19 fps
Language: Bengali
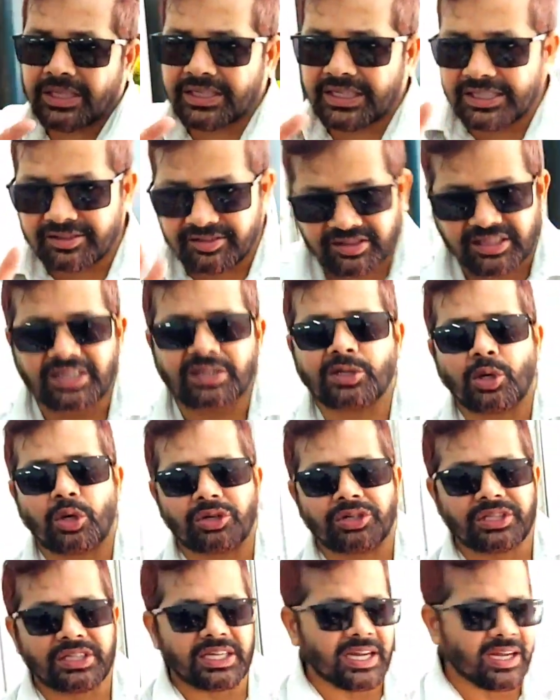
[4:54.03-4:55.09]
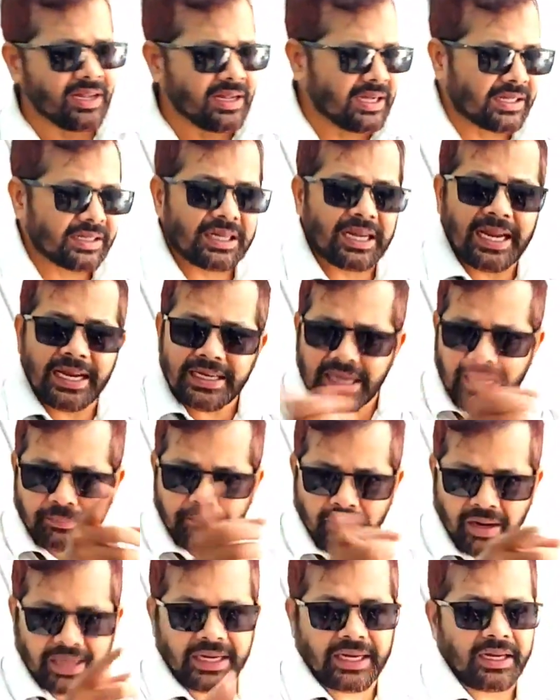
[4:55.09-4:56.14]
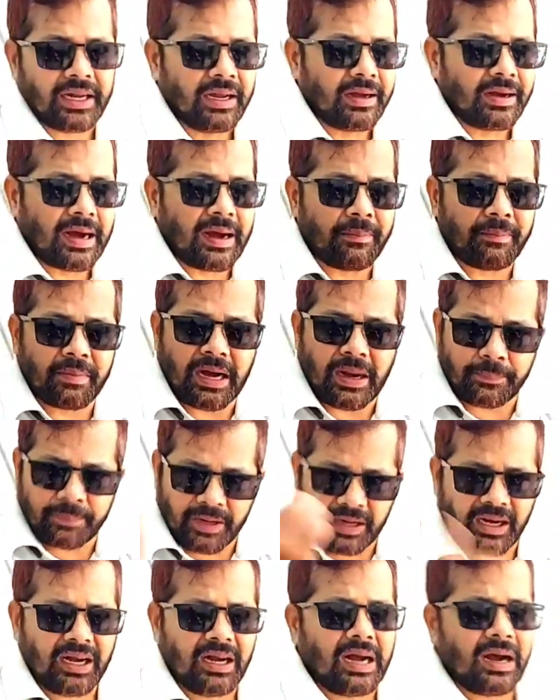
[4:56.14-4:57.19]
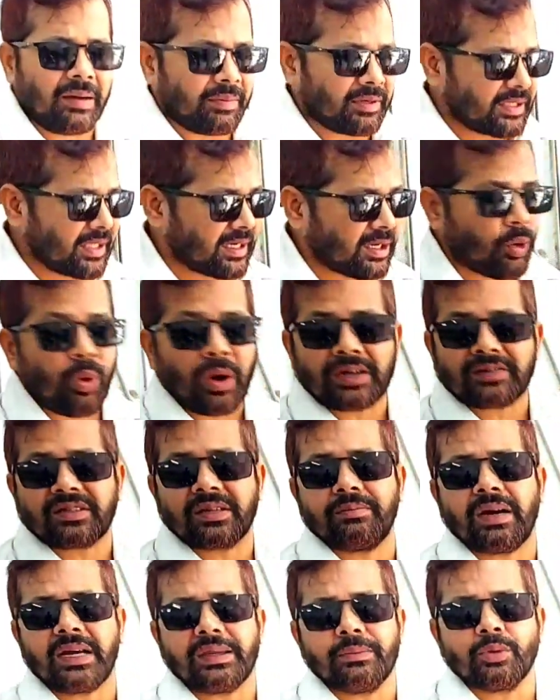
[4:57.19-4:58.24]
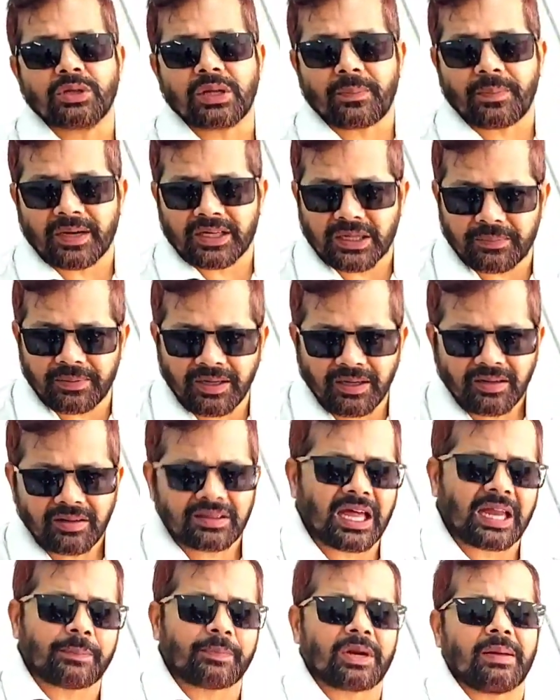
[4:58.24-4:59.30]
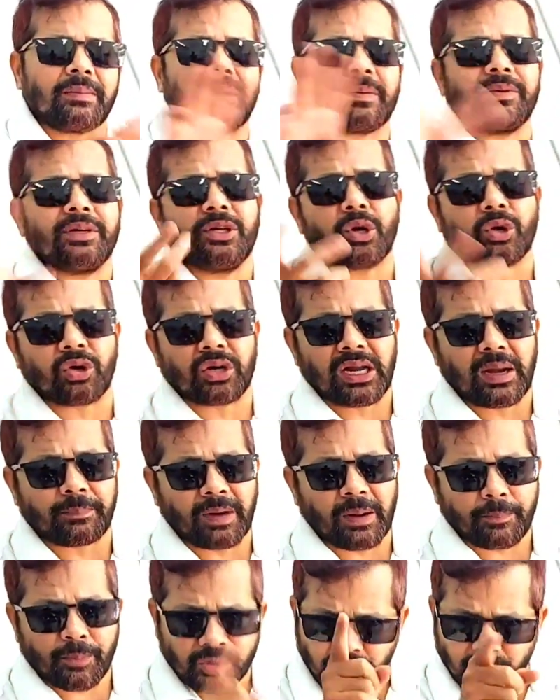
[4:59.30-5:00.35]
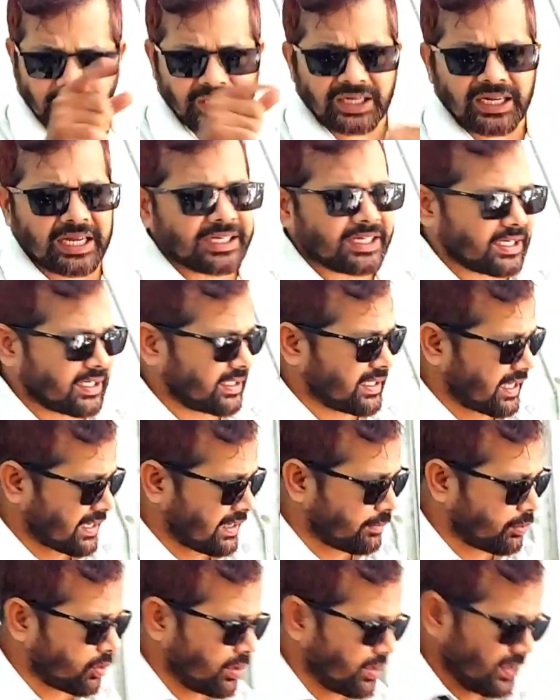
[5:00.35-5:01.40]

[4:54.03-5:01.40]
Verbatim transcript: আমাদেরকে স্ক্রিনশট দিয়ে এই নাম্বারে আপনারা আমাদেরকে হোয়াটসঅ্যাপ বা ইমোতে পাঠাবেন তারপর আমরা ভিডিও কল আপনার পছন্দের গাড়িটাকে দেখাবো